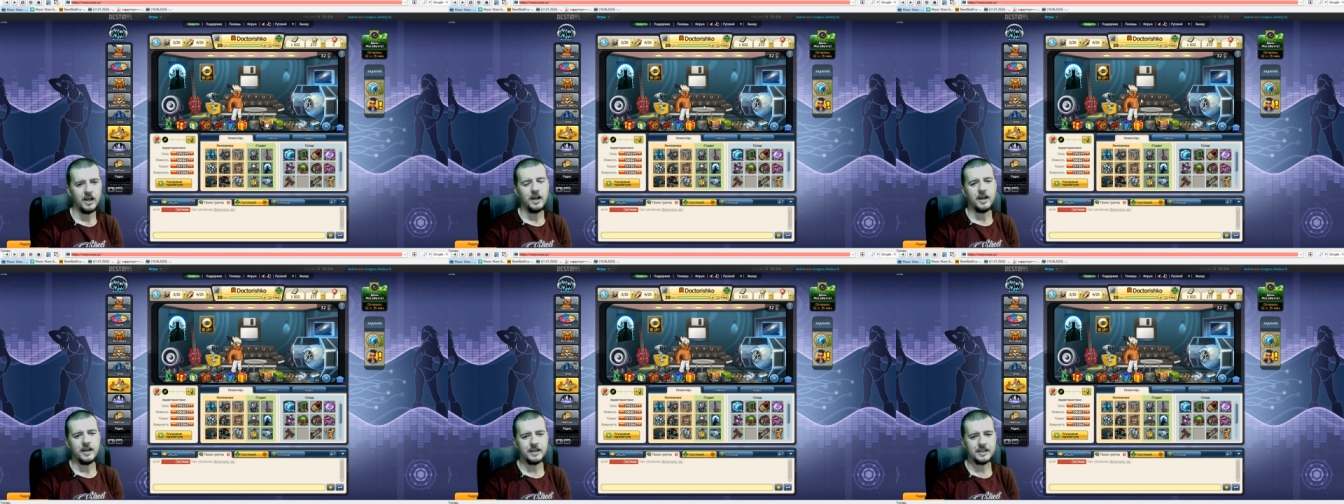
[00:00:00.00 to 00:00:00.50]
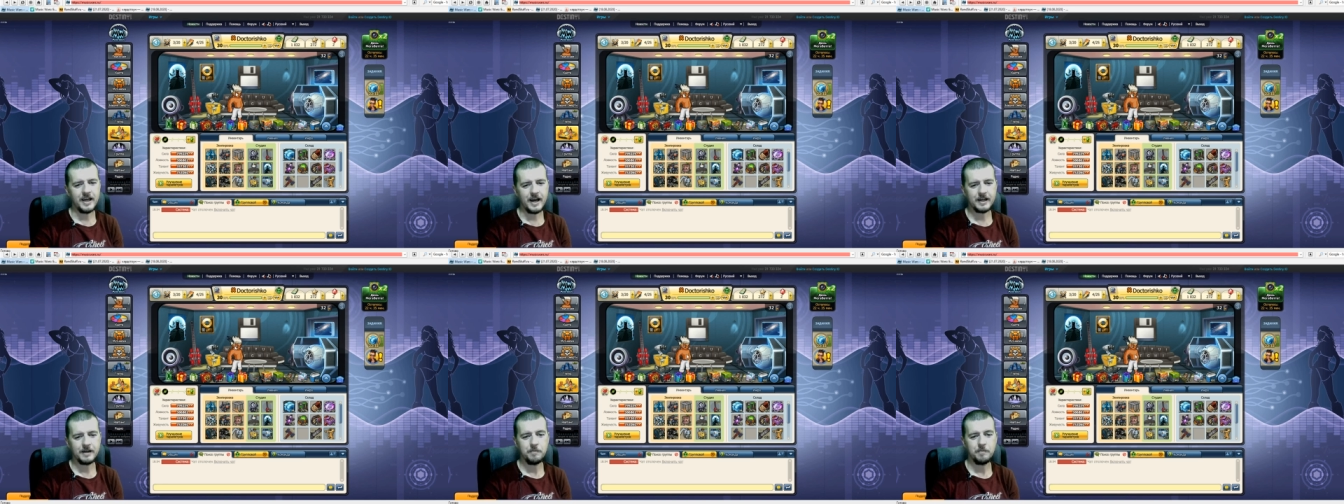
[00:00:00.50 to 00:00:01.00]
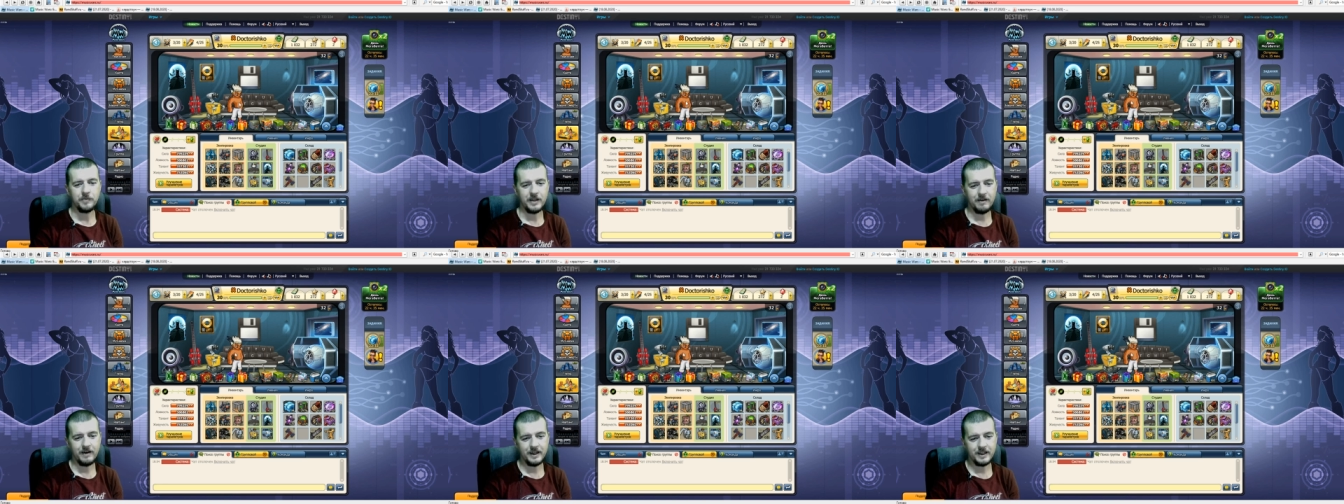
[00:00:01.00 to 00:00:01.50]
Итак,
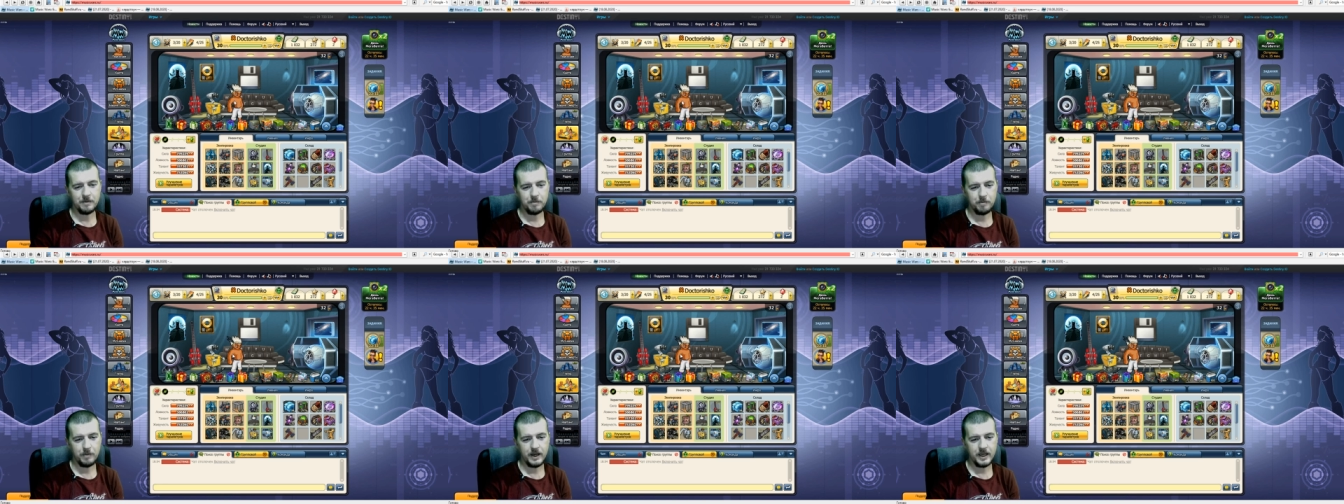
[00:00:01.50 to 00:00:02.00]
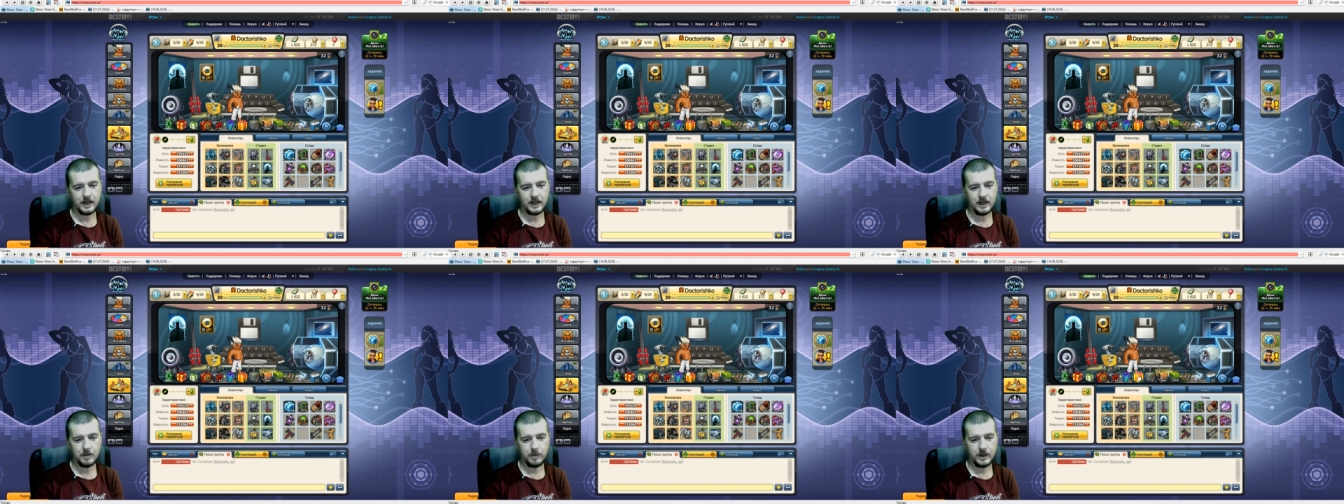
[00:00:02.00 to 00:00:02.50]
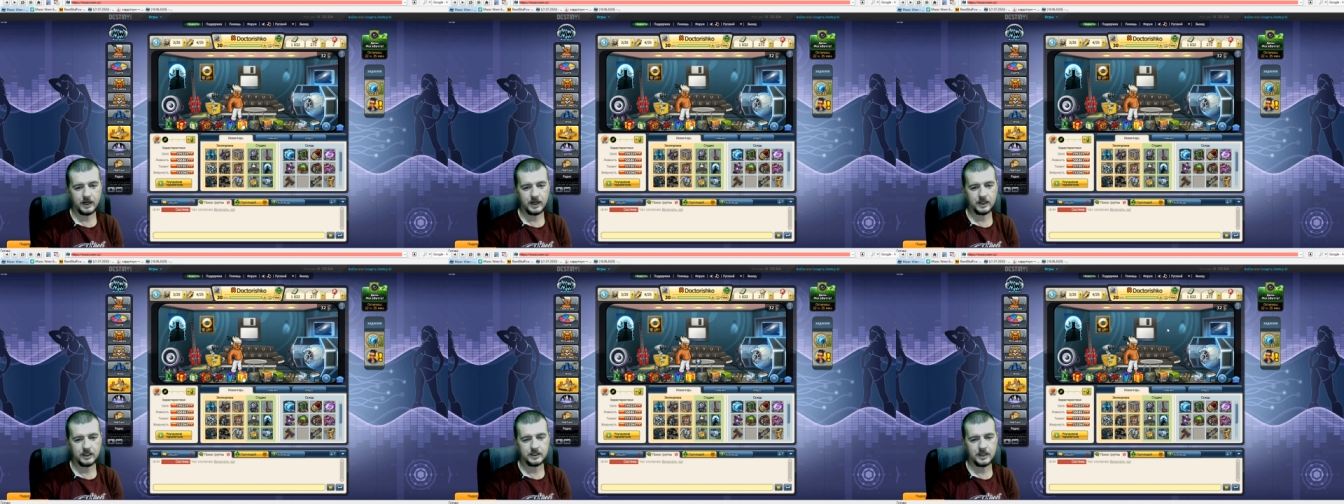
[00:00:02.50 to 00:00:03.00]
давайте, поехали.
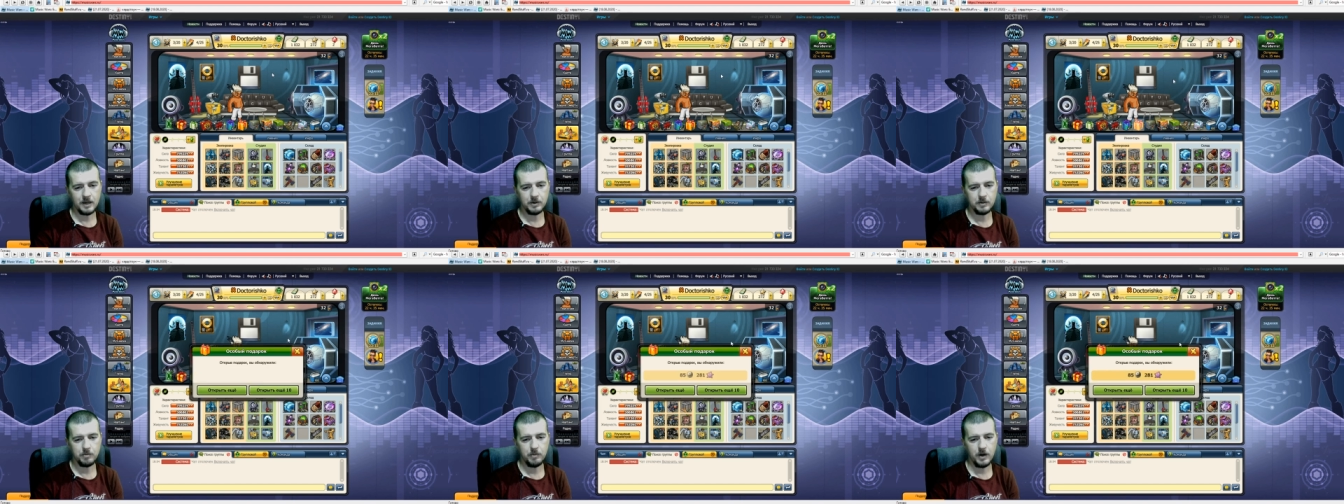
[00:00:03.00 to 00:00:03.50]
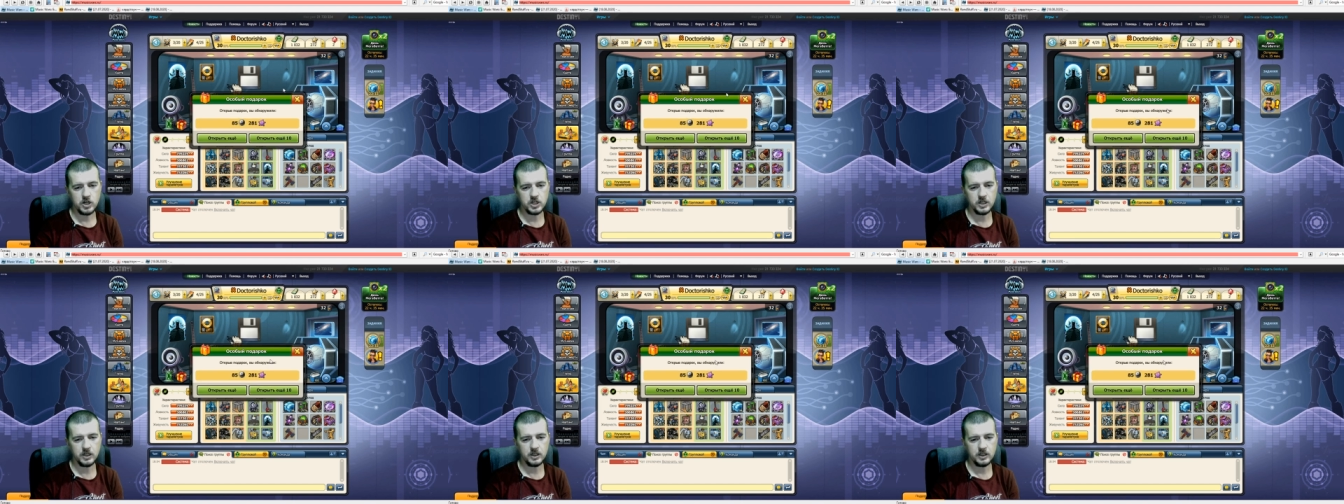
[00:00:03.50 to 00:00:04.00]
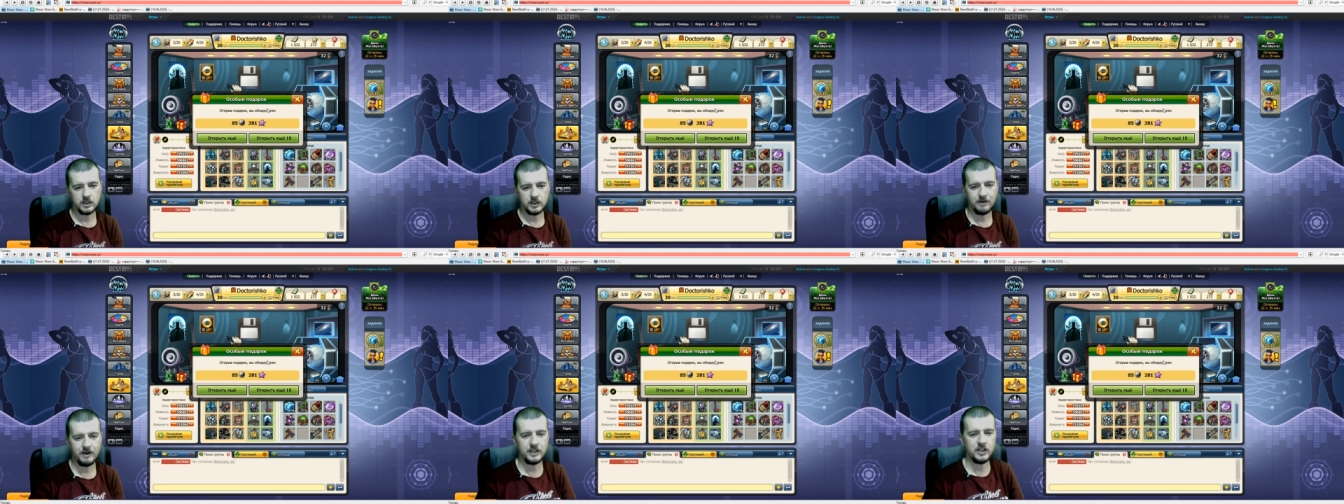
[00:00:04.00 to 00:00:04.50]
Поехали с самых больших.
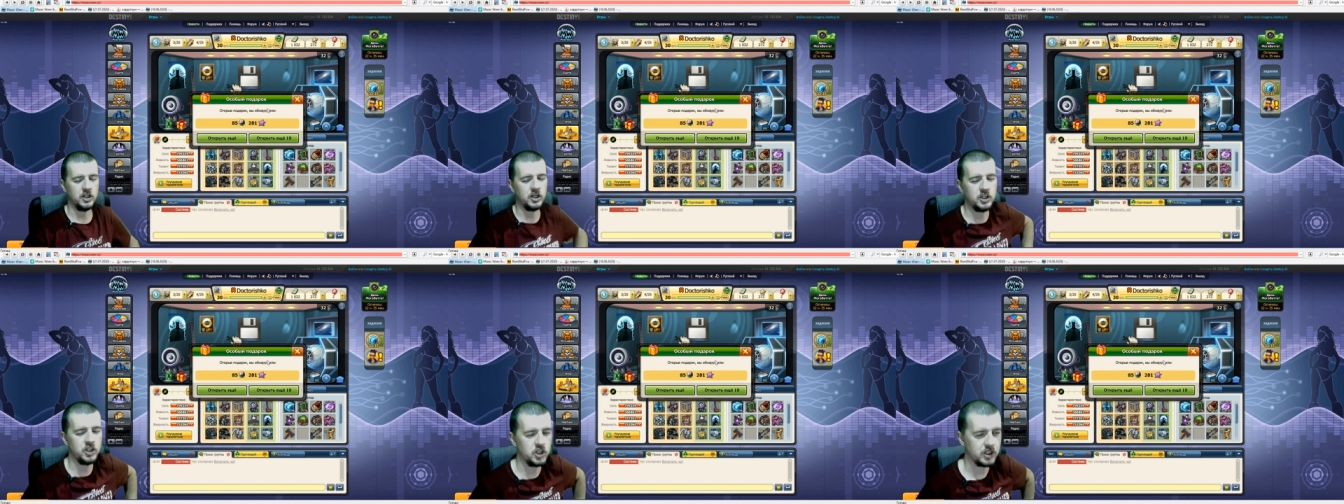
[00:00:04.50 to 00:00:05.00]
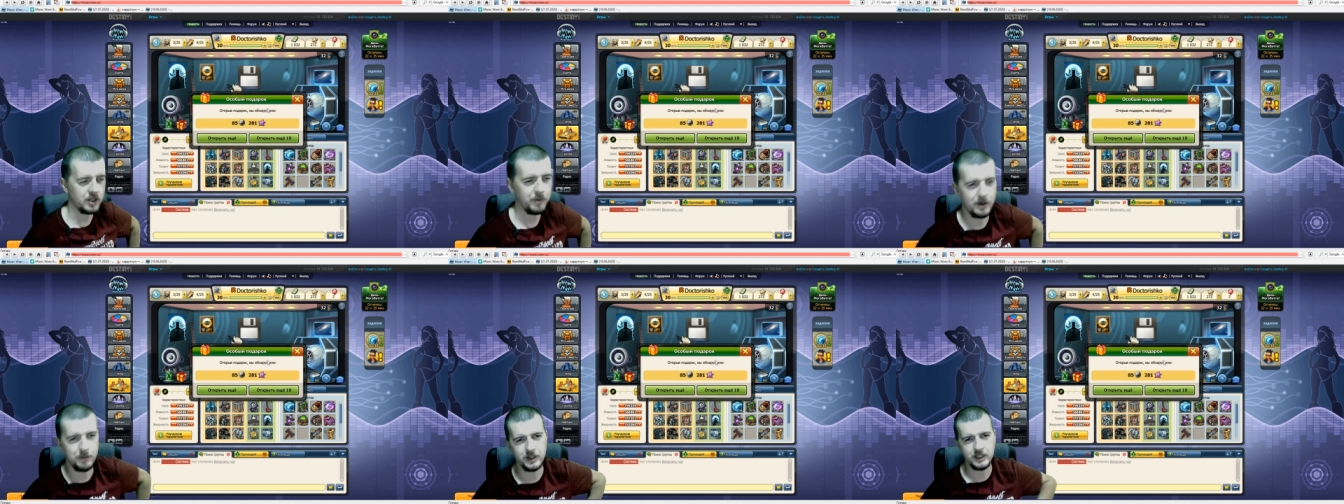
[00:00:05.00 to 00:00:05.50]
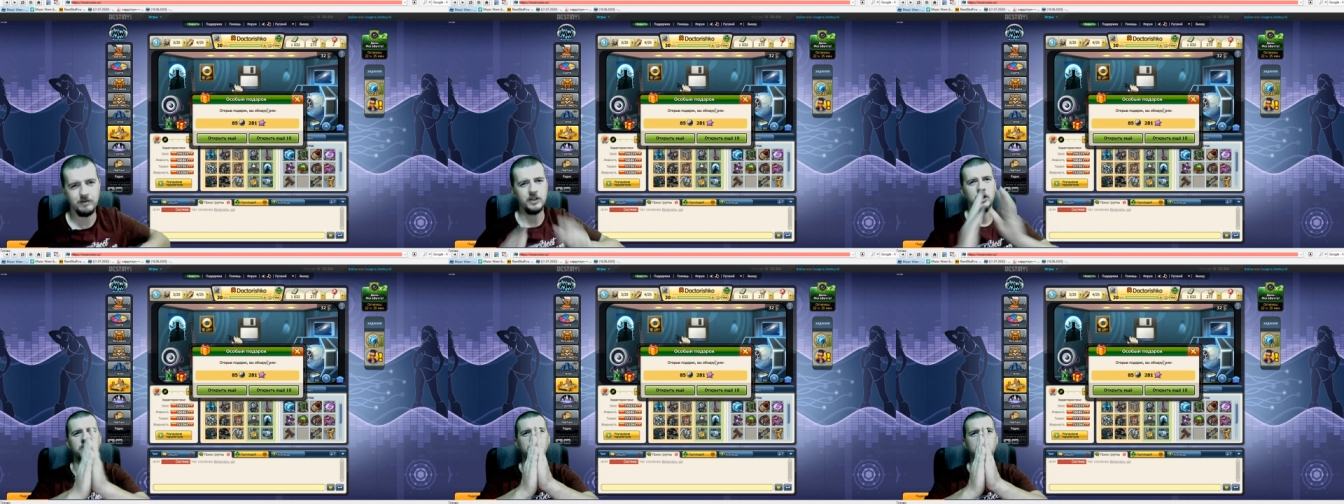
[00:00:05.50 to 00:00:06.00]
Давайте, энергетический
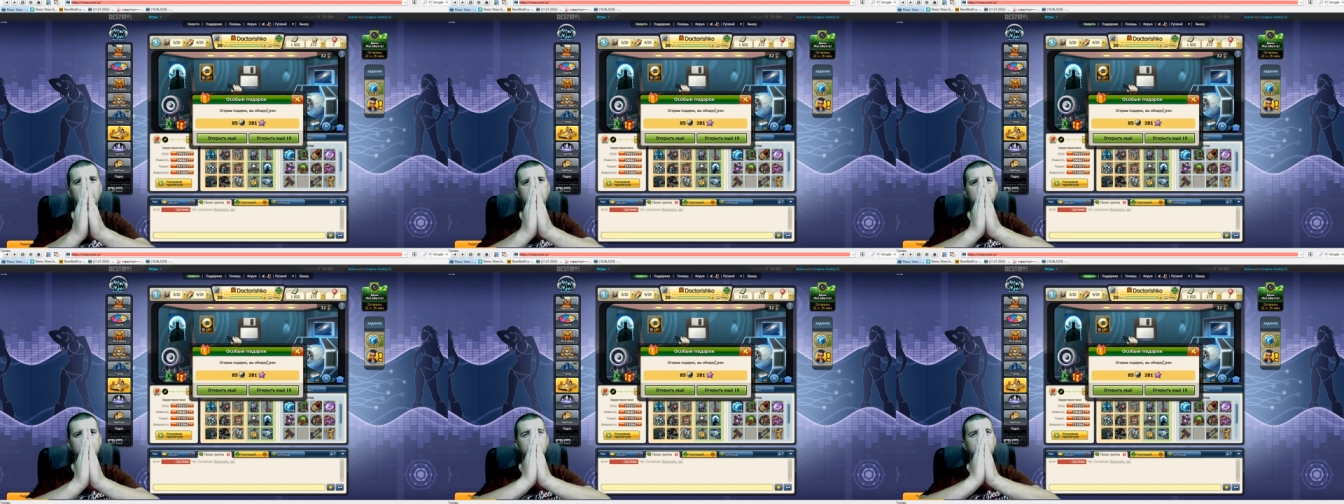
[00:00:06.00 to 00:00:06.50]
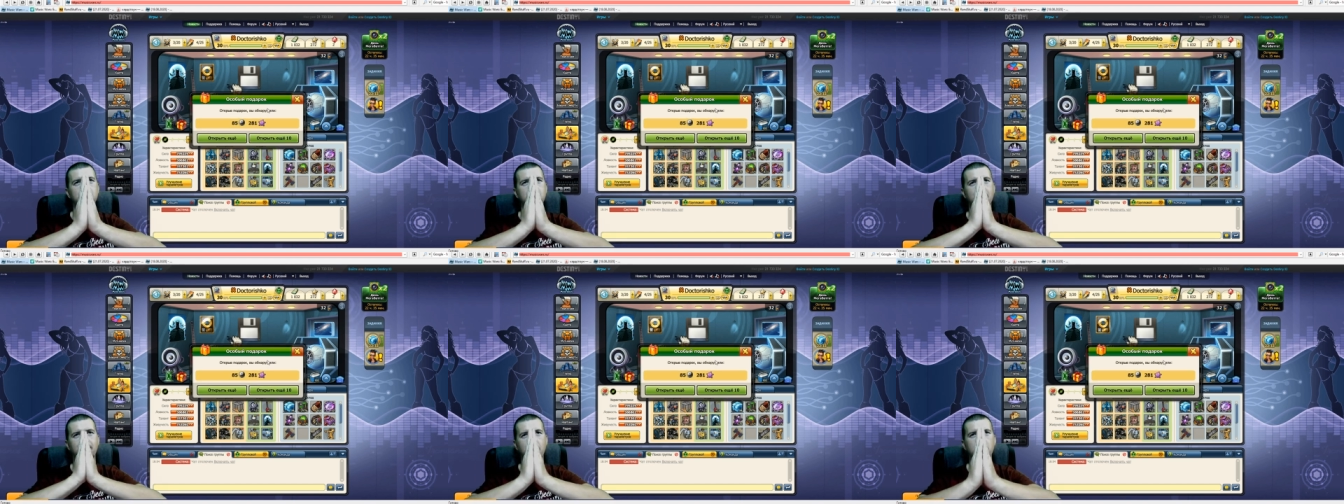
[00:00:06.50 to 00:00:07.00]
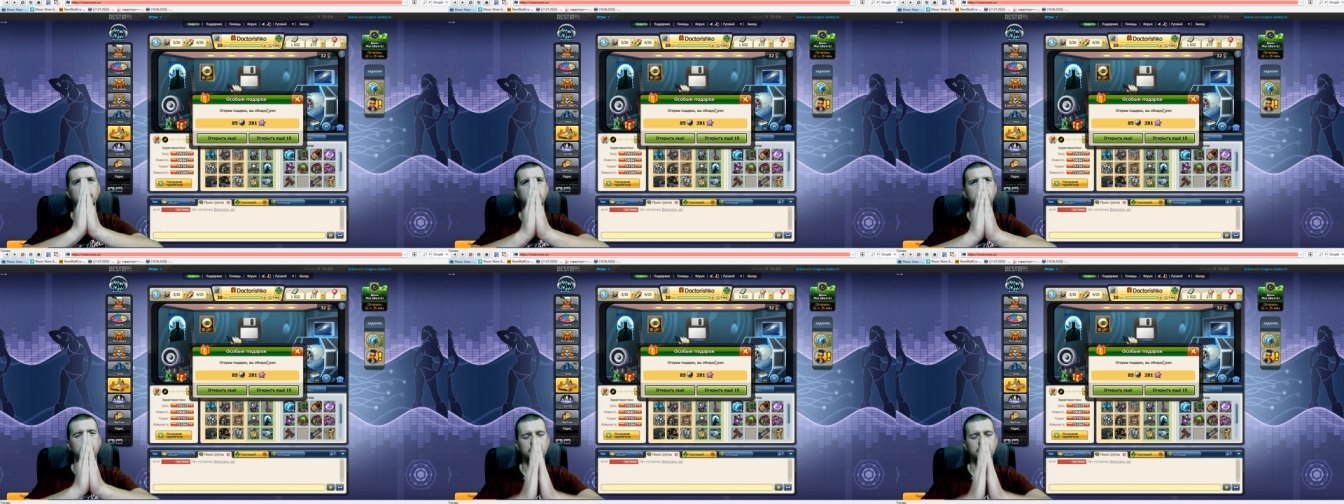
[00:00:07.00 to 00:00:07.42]
преобразователь 10. Давайте.